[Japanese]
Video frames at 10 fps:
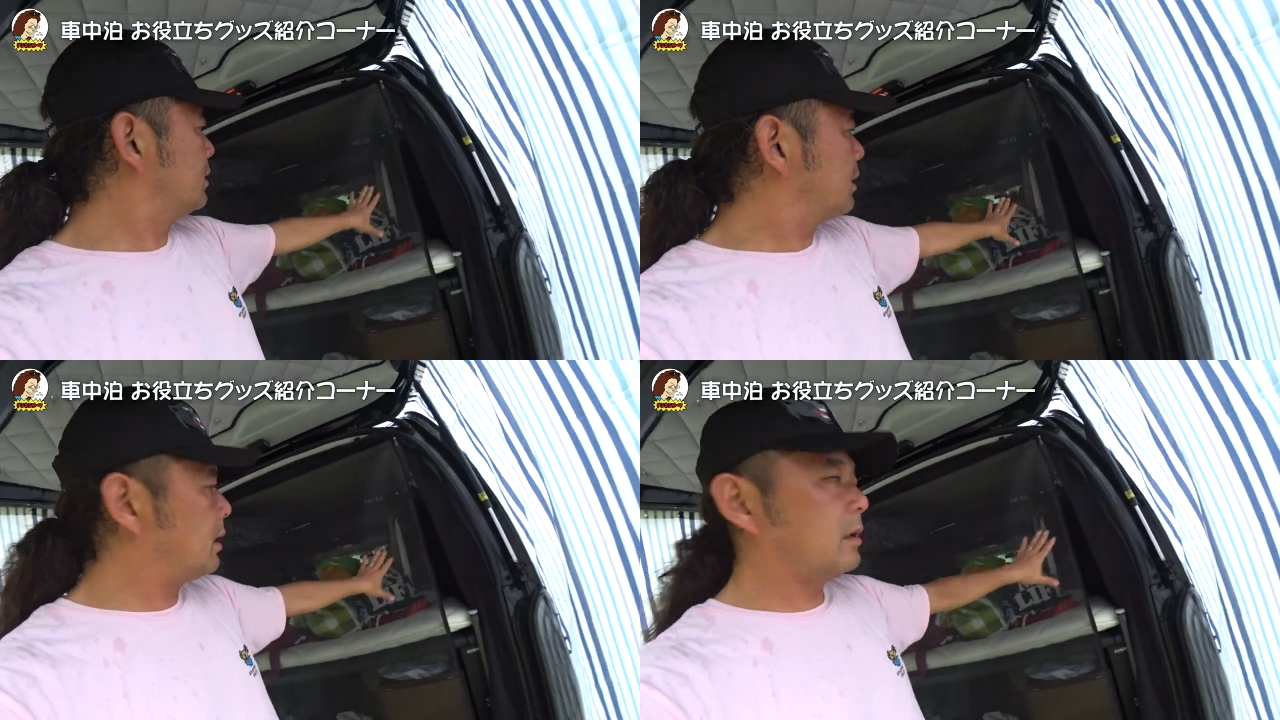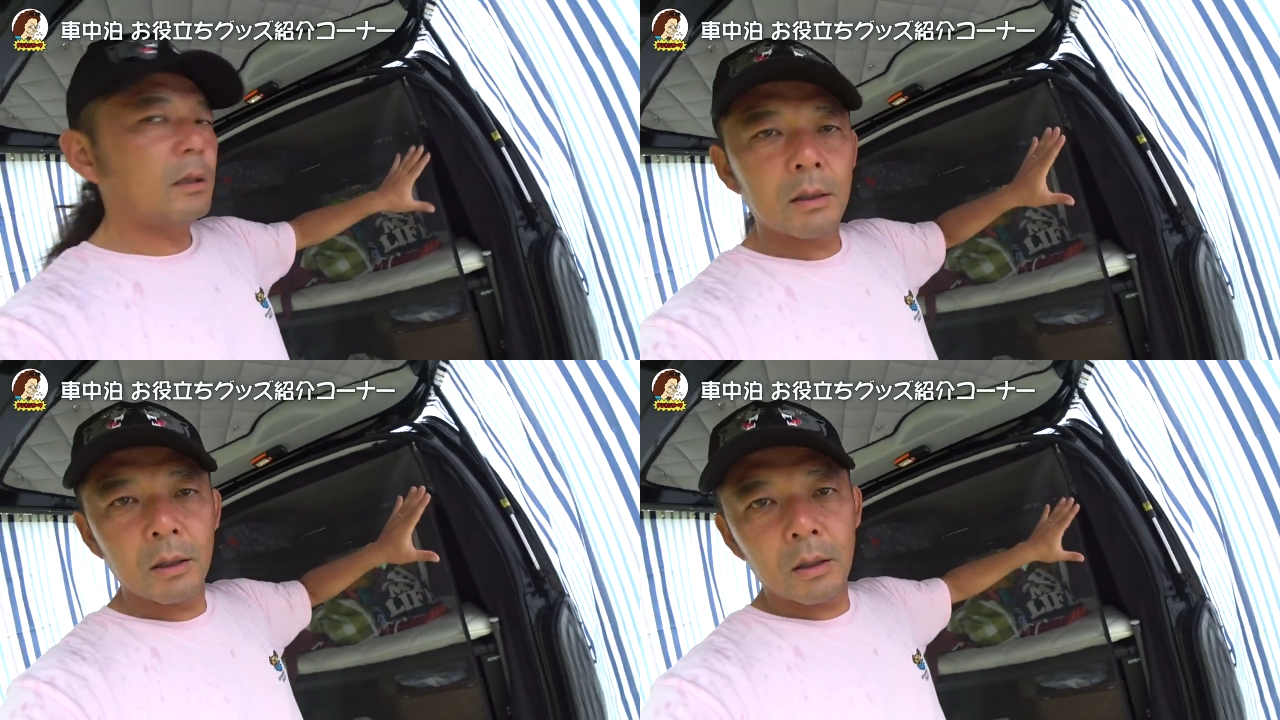
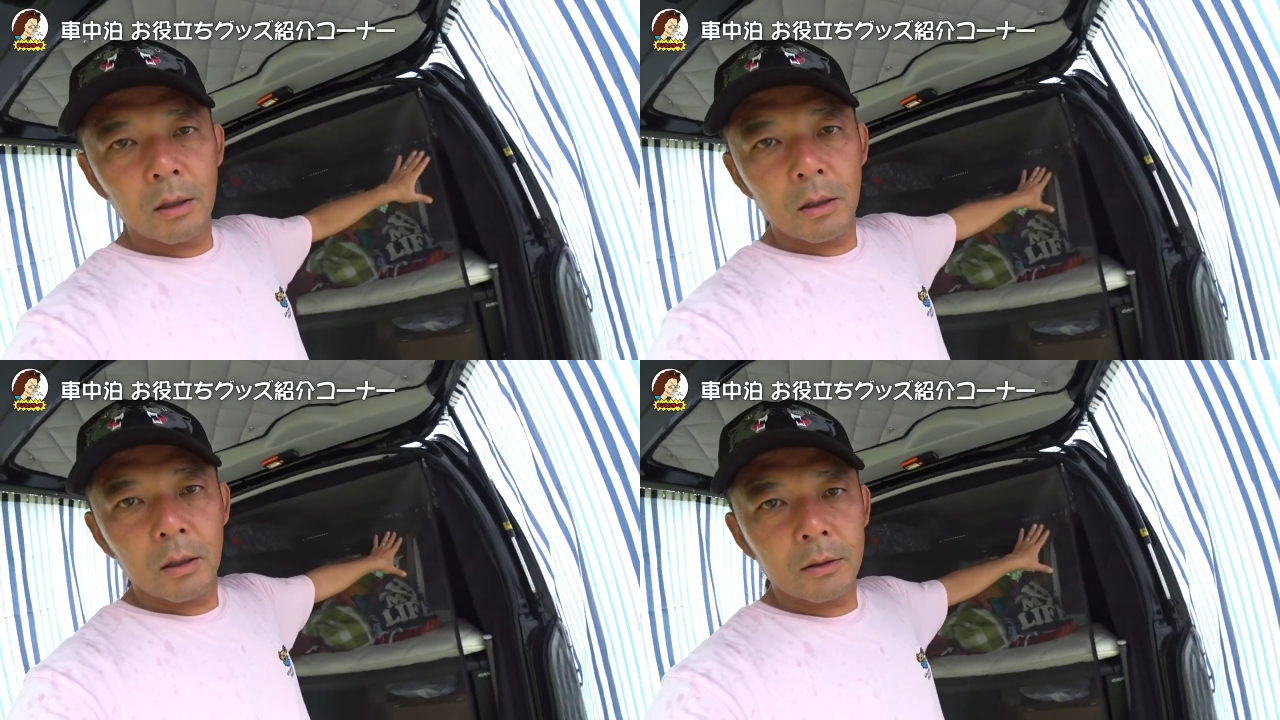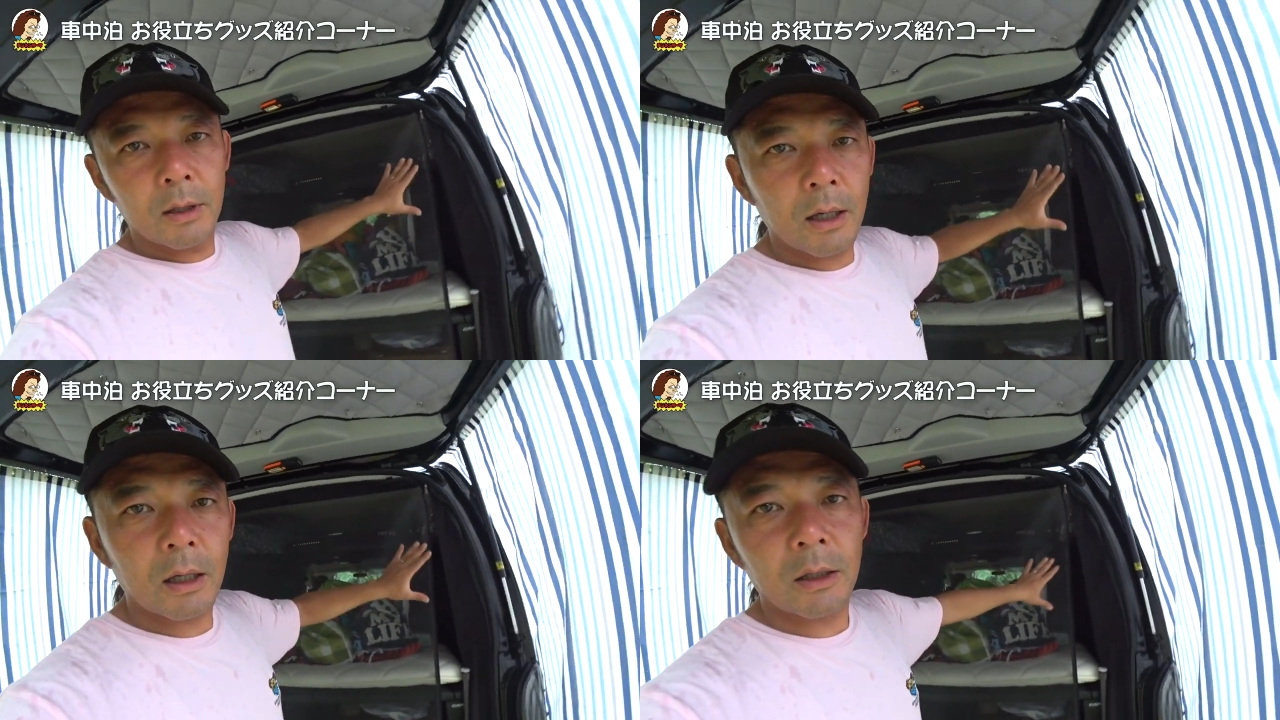ガンガン
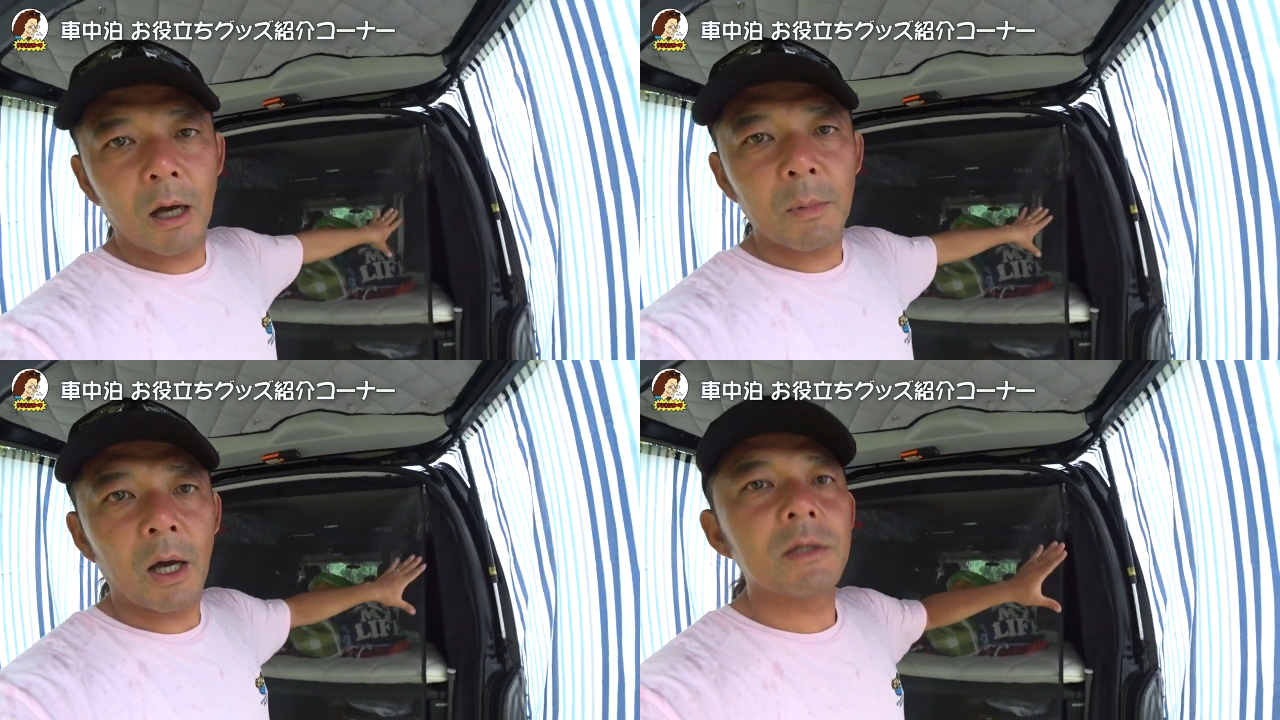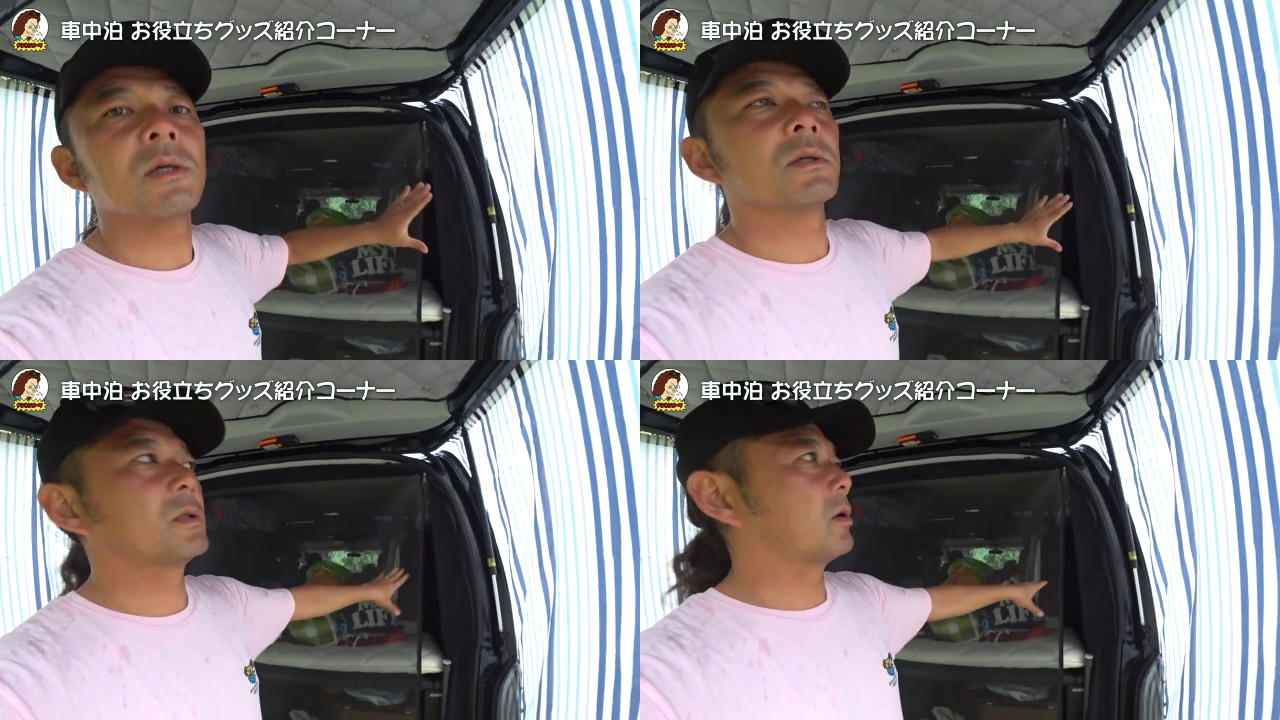中に雨入っ
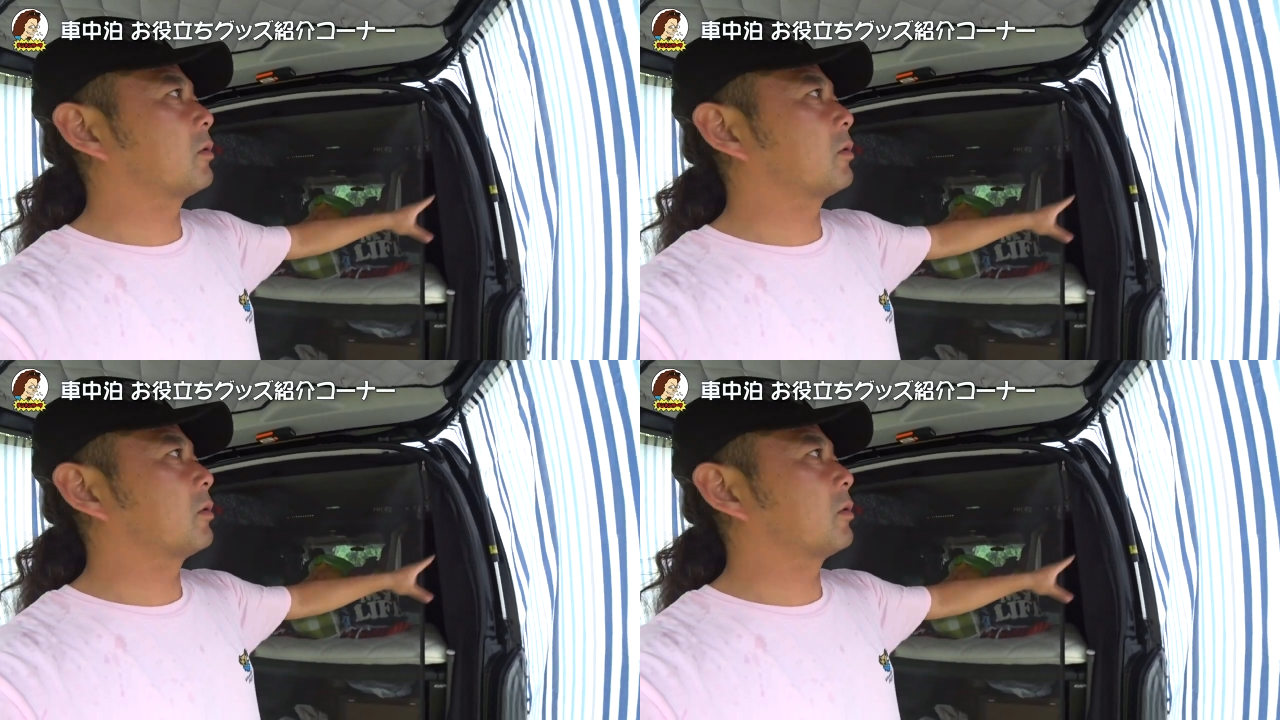ちゃうんですよ